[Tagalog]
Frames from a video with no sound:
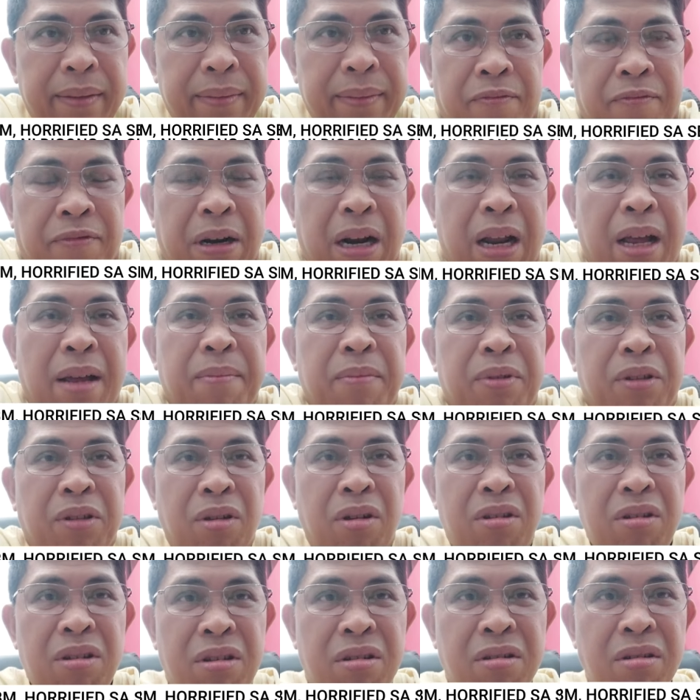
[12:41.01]
From
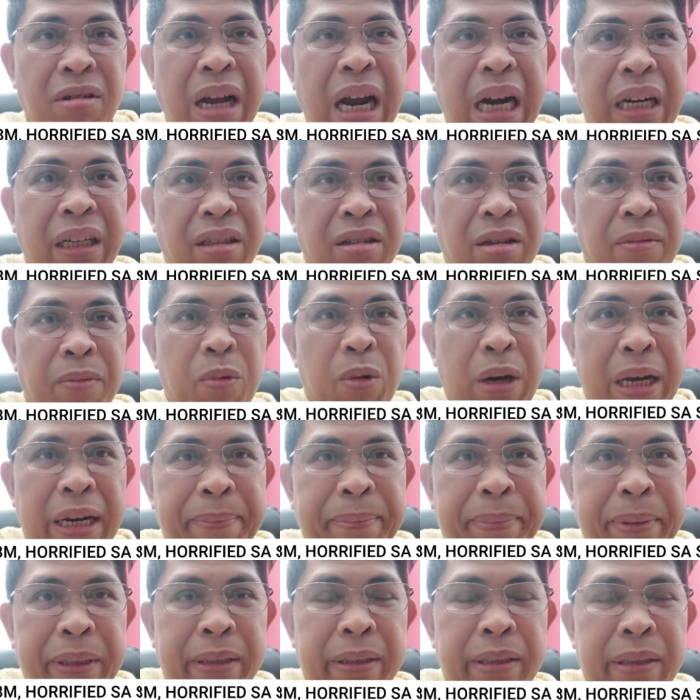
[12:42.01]
Soncho Art of War
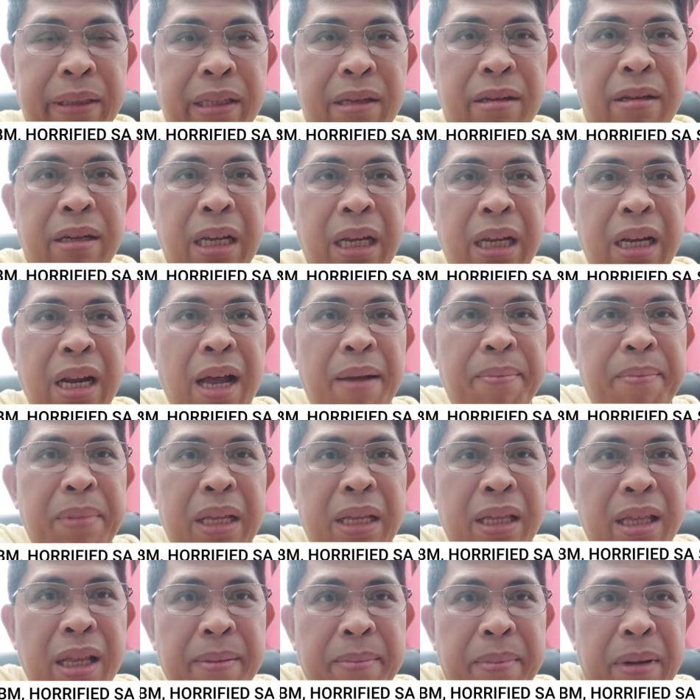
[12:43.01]
po, yung
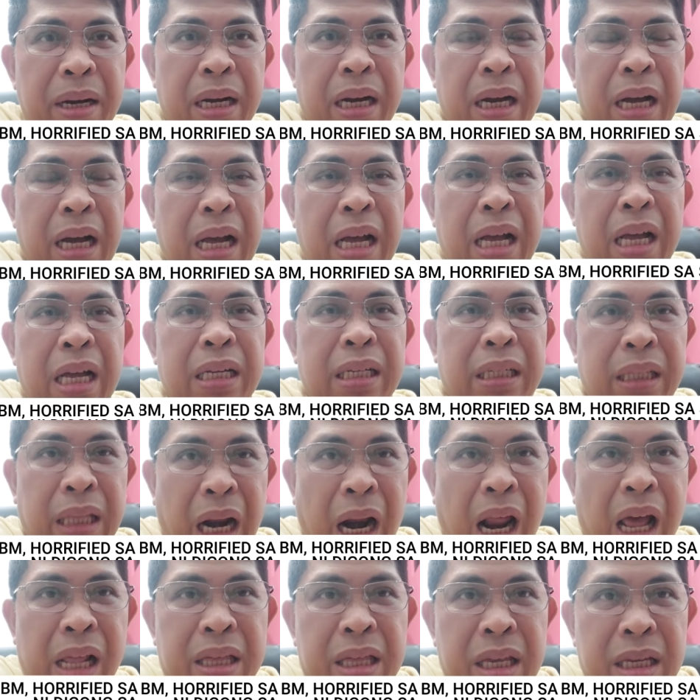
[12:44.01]
ginamit ng mga
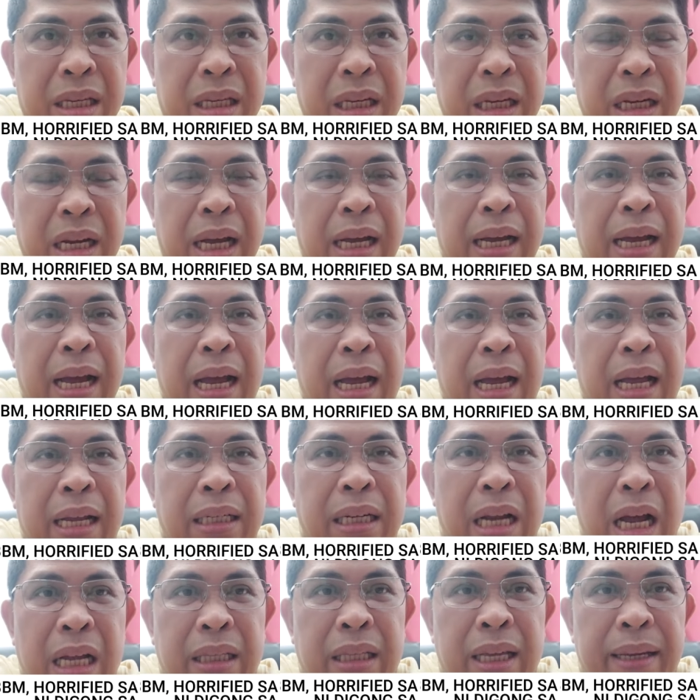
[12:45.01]
strategy ng uh,
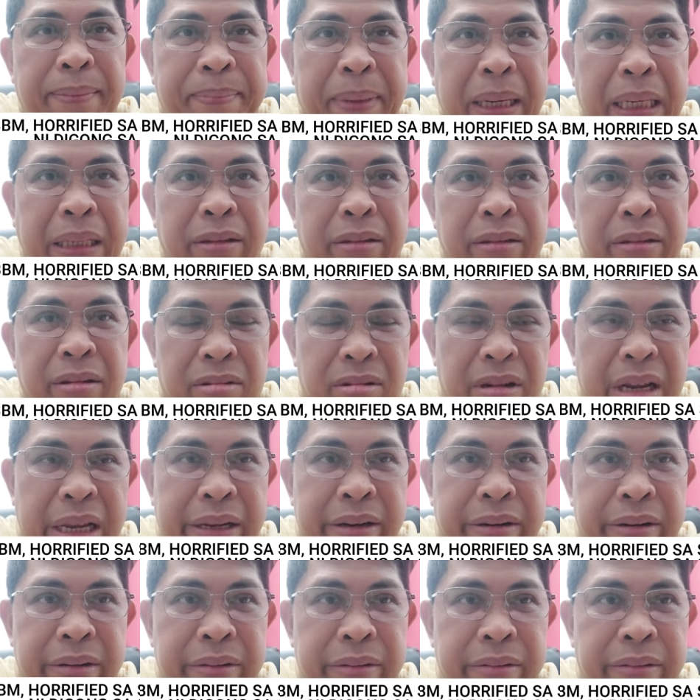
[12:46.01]
dating Pangulong
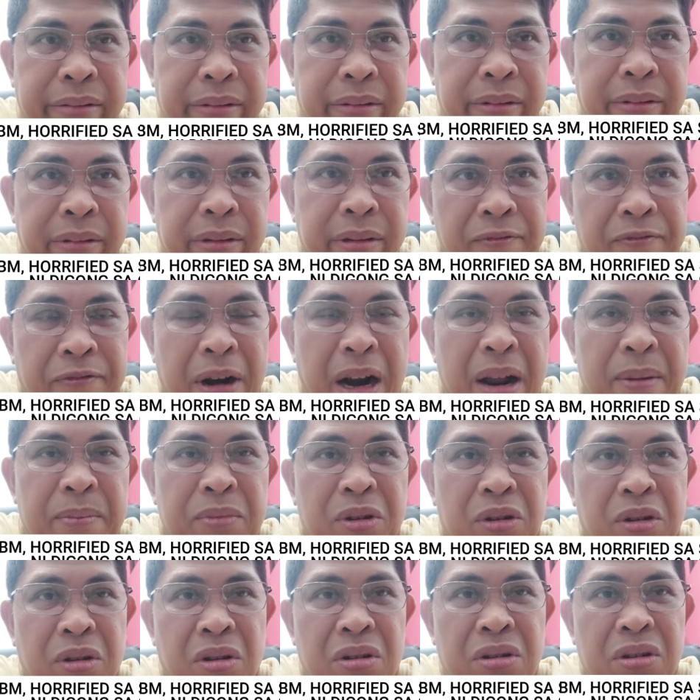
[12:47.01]
Digong, from
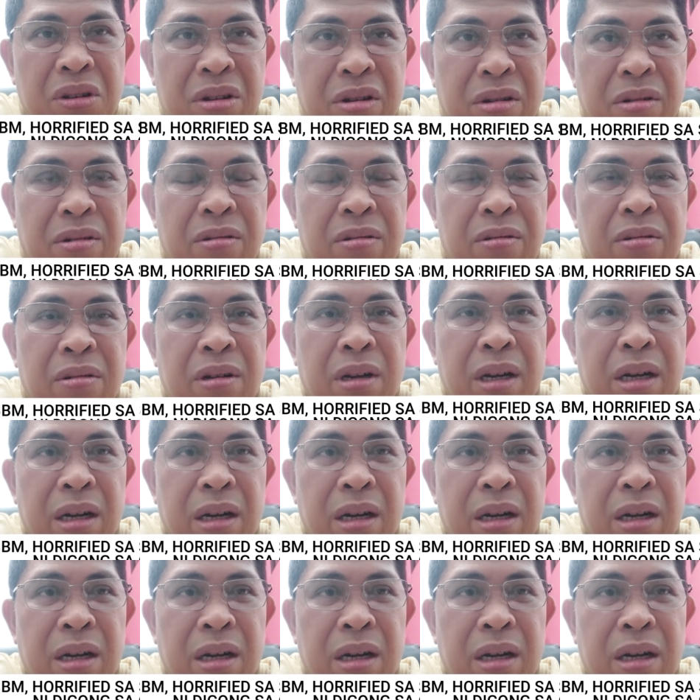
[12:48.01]
Soncho